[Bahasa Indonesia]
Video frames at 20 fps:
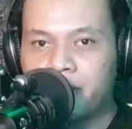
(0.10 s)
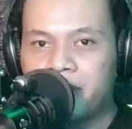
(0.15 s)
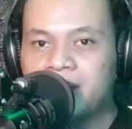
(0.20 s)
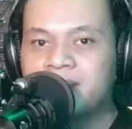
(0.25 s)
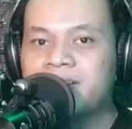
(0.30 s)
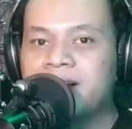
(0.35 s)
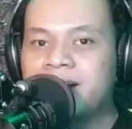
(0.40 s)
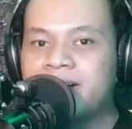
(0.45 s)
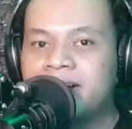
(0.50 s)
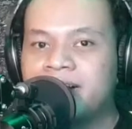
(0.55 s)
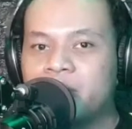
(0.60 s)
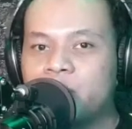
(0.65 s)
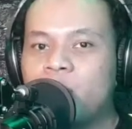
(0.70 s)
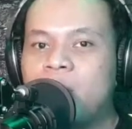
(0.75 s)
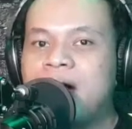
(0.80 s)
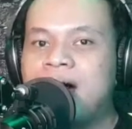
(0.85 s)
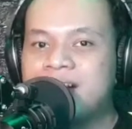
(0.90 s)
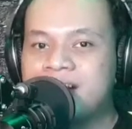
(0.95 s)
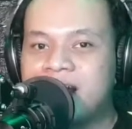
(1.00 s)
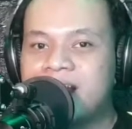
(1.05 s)
berasal dari
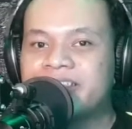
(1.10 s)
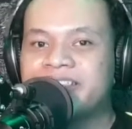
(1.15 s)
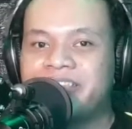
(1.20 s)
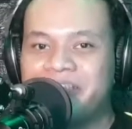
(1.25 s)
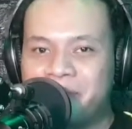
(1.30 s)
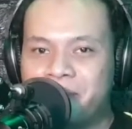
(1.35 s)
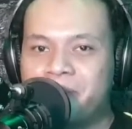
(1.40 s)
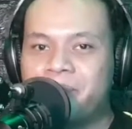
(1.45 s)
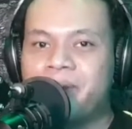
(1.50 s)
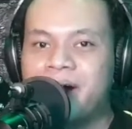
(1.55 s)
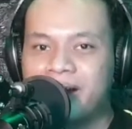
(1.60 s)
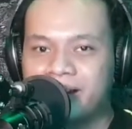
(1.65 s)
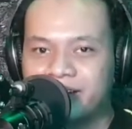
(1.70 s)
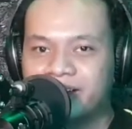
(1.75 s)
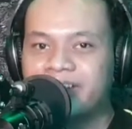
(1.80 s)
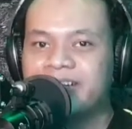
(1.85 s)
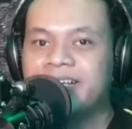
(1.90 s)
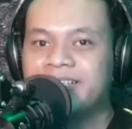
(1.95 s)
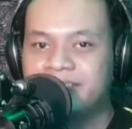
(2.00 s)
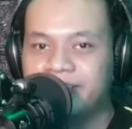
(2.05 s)
wahana theme
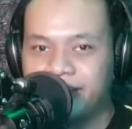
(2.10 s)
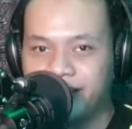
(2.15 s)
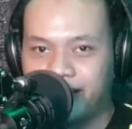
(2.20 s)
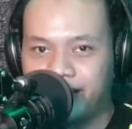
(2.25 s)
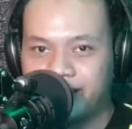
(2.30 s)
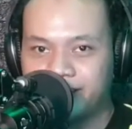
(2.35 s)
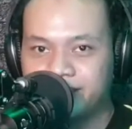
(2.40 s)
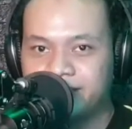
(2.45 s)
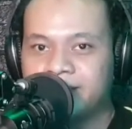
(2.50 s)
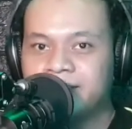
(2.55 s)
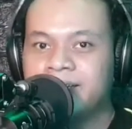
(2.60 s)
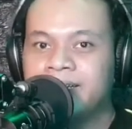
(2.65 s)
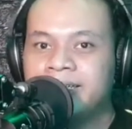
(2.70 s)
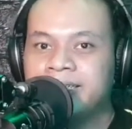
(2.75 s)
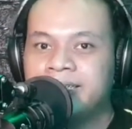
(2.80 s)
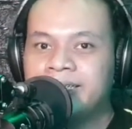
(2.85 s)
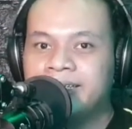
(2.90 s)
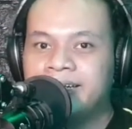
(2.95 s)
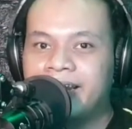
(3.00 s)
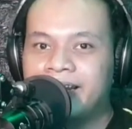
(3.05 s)
park Disneyland
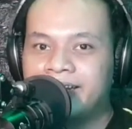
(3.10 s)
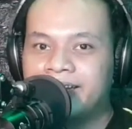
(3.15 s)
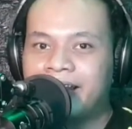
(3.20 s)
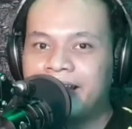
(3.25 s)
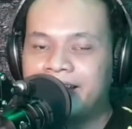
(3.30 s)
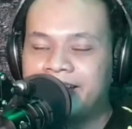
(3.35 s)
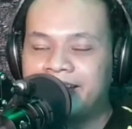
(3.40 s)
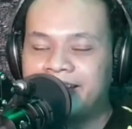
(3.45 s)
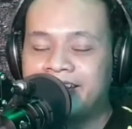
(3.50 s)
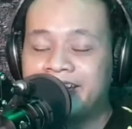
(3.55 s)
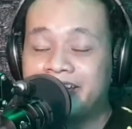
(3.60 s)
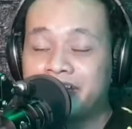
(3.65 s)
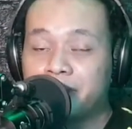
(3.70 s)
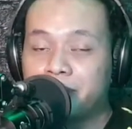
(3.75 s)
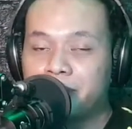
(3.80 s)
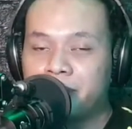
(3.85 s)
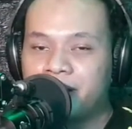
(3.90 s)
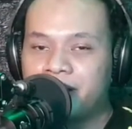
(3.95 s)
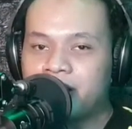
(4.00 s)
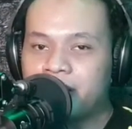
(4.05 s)
dan kali ini
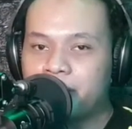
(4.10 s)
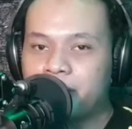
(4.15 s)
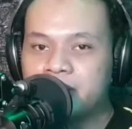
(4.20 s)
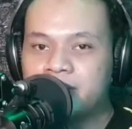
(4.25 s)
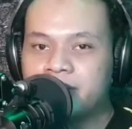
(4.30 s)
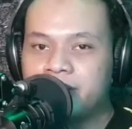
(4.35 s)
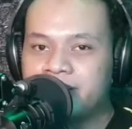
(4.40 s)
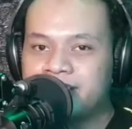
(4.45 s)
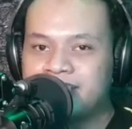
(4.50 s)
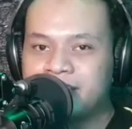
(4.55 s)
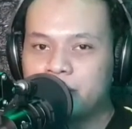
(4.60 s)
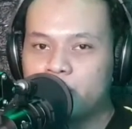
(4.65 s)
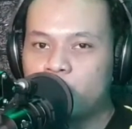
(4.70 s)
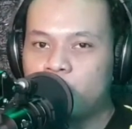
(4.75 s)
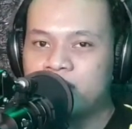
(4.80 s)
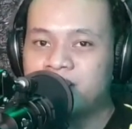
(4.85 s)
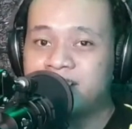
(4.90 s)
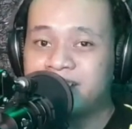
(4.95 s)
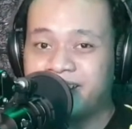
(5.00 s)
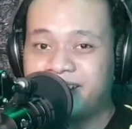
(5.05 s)
dikembangkan menjadi
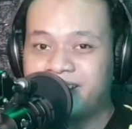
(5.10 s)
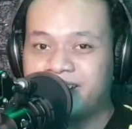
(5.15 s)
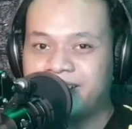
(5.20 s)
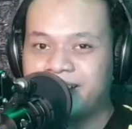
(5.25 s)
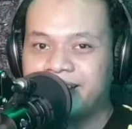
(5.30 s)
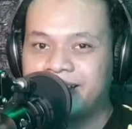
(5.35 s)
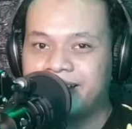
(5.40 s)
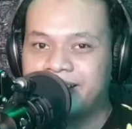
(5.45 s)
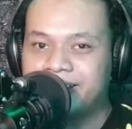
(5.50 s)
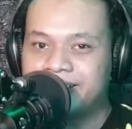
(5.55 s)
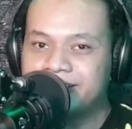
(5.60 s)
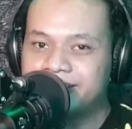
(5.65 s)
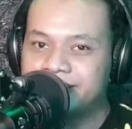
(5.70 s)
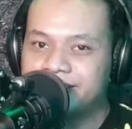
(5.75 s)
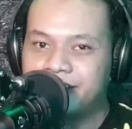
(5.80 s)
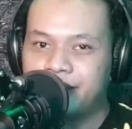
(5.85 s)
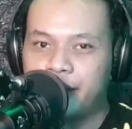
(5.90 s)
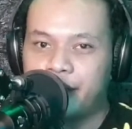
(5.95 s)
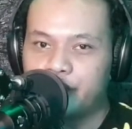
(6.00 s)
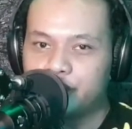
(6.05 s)
sebuah cerita.
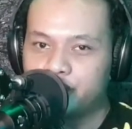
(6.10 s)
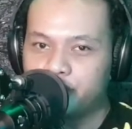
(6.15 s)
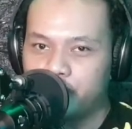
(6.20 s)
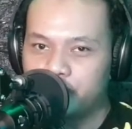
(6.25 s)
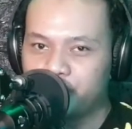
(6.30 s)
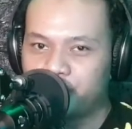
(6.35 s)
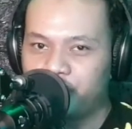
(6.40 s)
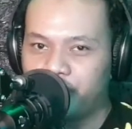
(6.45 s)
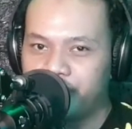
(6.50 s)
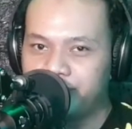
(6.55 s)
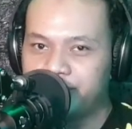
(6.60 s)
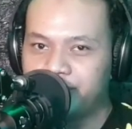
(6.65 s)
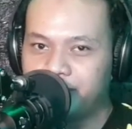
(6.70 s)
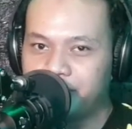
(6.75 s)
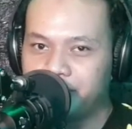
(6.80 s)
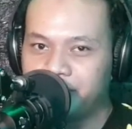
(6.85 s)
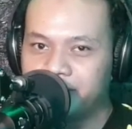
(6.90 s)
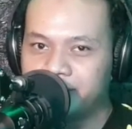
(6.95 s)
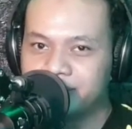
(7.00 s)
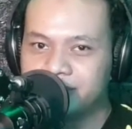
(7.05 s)
Ladies and
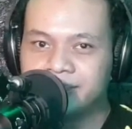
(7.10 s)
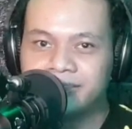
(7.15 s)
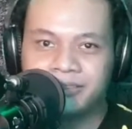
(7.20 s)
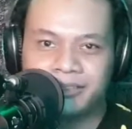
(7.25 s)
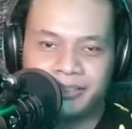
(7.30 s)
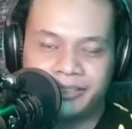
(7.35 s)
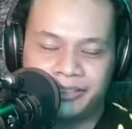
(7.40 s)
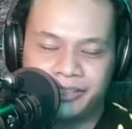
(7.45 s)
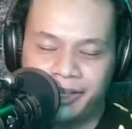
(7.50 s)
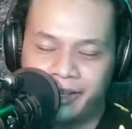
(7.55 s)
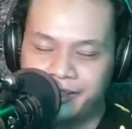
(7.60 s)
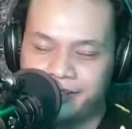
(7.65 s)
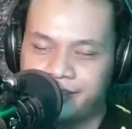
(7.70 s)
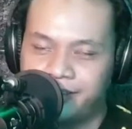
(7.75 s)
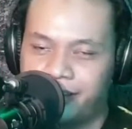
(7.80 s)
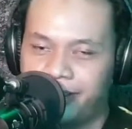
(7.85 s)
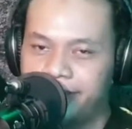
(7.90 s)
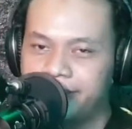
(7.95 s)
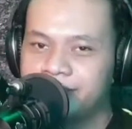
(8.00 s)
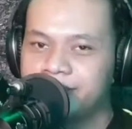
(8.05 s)
gentlemen,
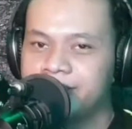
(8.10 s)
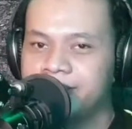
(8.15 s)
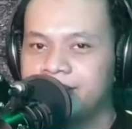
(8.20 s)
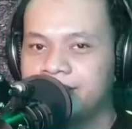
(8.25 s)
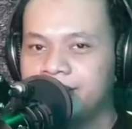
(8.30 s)
this is